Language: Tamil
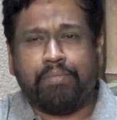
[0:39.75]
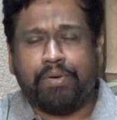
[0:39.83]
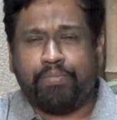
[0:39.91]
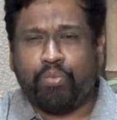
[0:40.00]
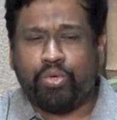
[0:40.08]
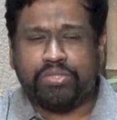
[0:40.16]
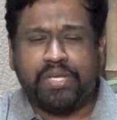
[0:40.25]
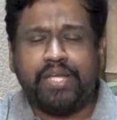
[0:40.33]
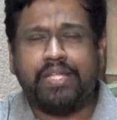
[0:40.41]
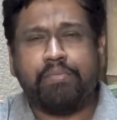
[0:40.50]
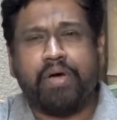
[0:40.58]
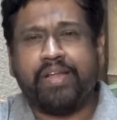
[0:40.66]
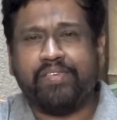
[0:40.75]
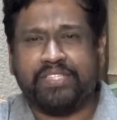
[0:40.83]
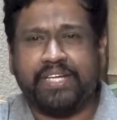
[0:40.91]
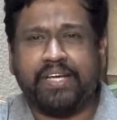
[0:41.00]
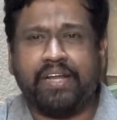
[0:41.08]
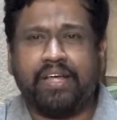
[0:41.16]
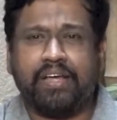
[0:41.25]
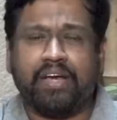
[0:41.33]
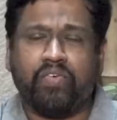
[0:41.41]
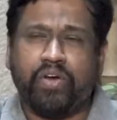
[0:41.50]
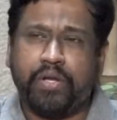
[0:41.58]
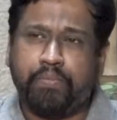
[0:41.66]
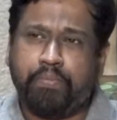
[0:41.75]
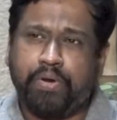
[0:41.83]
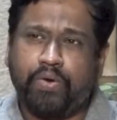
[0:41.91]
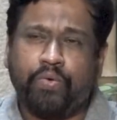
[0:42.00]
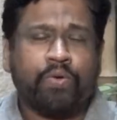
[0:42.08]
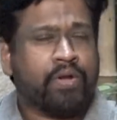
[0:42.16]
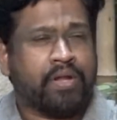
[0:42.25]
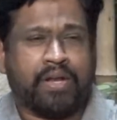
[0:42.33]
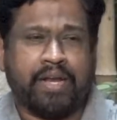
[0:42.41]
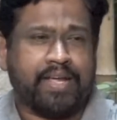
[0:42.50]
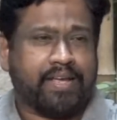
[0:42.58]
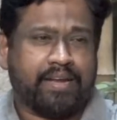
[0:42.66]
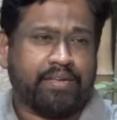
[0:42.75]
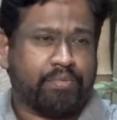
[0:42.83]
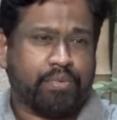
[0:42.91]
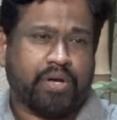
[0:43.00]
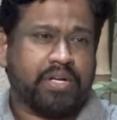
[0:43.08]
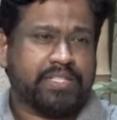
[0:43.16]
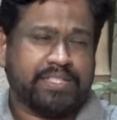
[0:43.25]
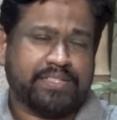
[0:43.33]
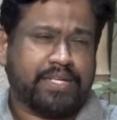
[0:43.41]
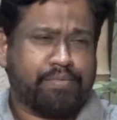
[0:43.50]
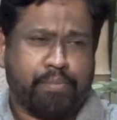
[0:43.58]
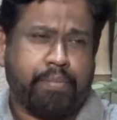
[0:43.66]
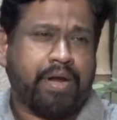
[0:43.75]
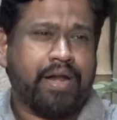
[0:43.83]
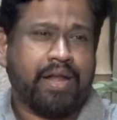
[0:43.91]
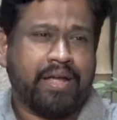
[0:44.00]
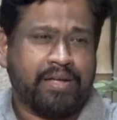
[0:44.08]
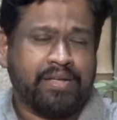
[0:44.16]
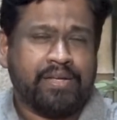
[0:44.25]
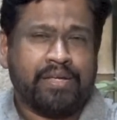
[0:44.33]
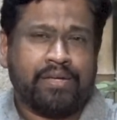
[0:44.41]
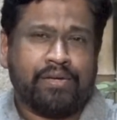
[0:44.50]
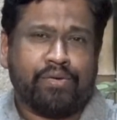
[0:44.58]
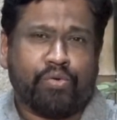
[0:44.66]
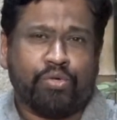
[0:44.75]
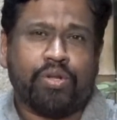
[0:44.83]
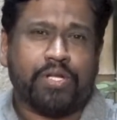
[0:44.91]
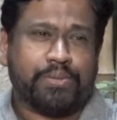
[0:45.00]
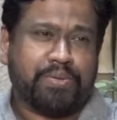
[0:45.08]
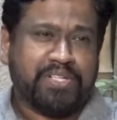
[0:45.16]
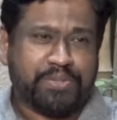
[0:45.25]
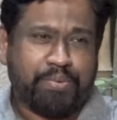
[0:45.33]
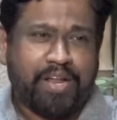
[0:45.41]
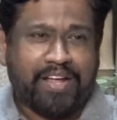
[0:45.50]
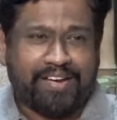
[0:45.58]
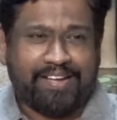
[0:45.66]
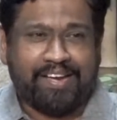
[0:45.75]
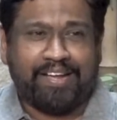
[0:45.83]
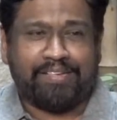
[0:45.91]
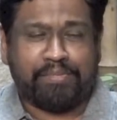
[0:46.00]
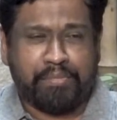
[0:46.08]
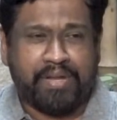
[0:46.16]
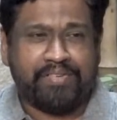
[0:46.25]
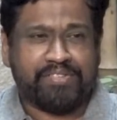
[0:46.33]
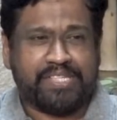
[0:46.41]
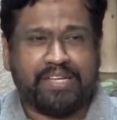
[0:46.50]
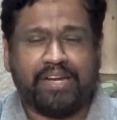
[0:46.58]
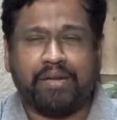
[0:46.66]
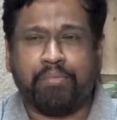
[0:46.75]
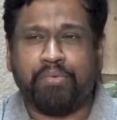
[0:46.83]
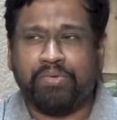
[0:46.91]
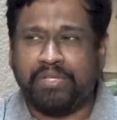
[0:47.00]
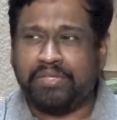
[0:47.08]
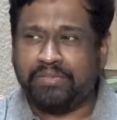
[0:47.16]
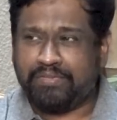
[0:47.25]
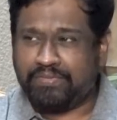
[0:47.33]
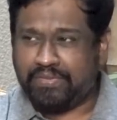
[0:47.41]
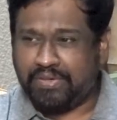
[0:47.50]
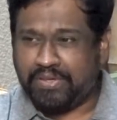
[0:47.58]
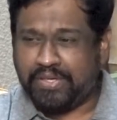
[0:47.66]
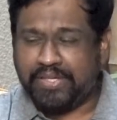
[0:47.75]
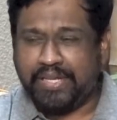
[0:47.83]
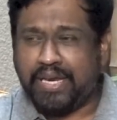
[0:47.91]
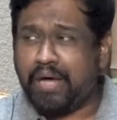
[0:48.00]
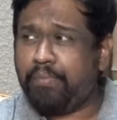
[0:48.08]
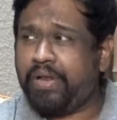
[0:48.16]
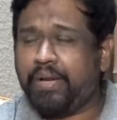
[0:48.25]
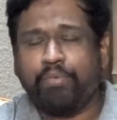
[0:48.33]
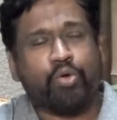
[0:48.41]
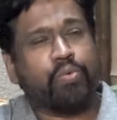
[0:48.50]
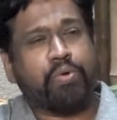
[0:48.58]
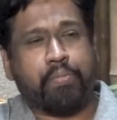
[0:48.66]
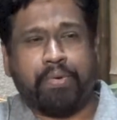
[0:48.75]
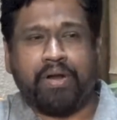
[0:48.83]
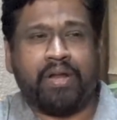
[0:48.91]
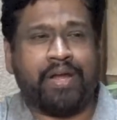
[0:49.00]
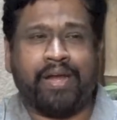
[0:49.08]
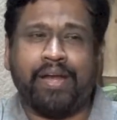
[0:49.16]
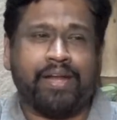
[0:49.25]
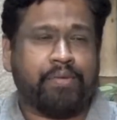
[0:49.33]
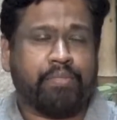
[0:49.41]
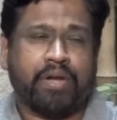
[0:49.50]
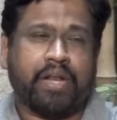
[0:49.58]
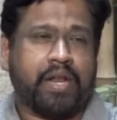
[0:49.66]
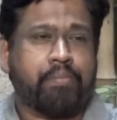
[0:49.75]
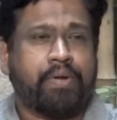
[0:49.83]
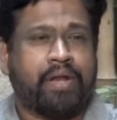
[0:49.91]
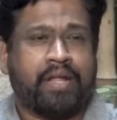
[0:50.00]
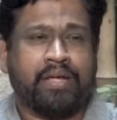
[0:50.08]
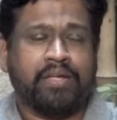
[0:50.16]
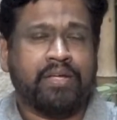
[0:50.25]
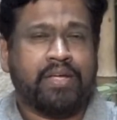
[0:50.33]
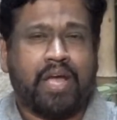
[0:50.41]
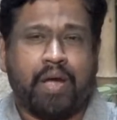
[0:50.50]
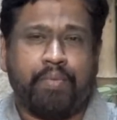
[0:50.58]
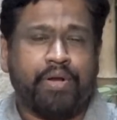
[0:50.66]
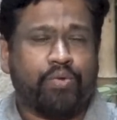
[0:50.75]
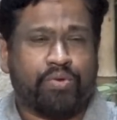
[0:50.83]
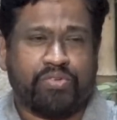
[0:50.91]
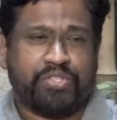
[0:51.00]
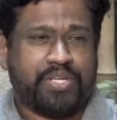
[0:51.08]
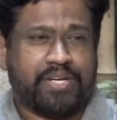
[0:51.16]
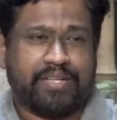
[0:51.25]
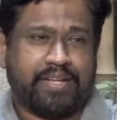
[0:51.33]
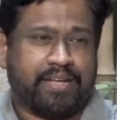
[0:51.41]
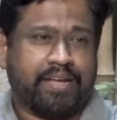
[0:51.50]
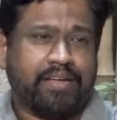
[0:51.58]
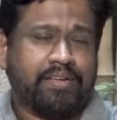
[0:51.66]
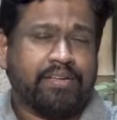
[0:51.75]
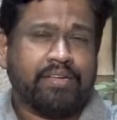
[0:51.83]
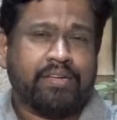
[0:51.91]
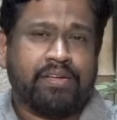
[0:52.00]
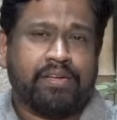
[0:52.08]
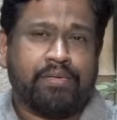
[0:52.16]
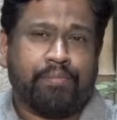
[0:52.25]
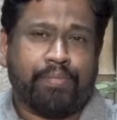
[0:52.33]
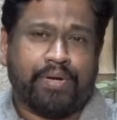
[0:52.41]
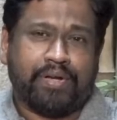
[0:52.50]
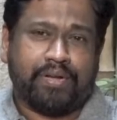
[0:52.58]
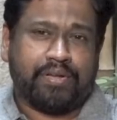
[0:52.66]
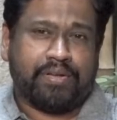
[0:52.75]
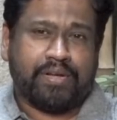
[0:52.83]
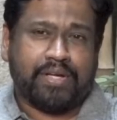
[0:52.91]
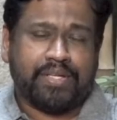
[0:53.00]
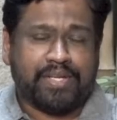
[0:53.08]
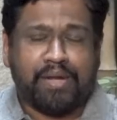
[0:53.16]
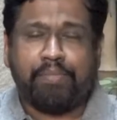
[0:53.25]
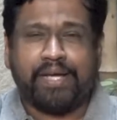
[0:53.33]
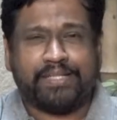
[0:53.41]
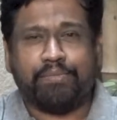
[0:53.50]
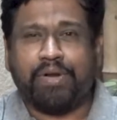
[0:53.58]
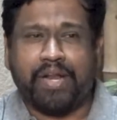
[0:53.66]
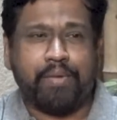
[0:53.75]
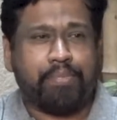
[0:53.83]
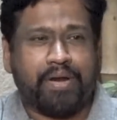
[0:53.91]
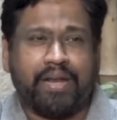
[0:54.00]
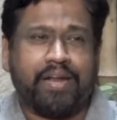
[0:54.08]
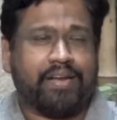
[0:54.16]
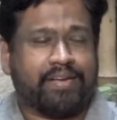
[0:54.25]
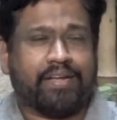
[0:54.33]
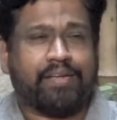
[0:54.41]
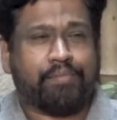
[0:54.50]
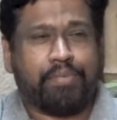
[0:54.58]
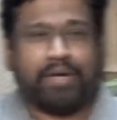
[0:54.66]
பட் மோஸ்ட்லி இந்த மாதிரி விஷயங்களை அவாய்ட் பண்ணணும்னு நான் நினைக்கிறேன் நம்ம கான்சியஸாக நம்ம பண்ணலாம் கொஞ்சம் ரெஸ்பான்சிபிளாக இருக்கலாம் இந்த மாதிரி விஷயங்களை நம்ம வந்து இது இல்லாமலே நம்ம ஹியூமர் பண்ணலாம் என்டர்டெயின் பண்ண ட்ரை பண்ணலாம் அப்படின்னு ஒரு விஷயம் எடுத்திருக்கேன் பட் அதுக்கு நான் மேக்ஸிமம் ட்ரை பண்ணலான் இருக்கேன்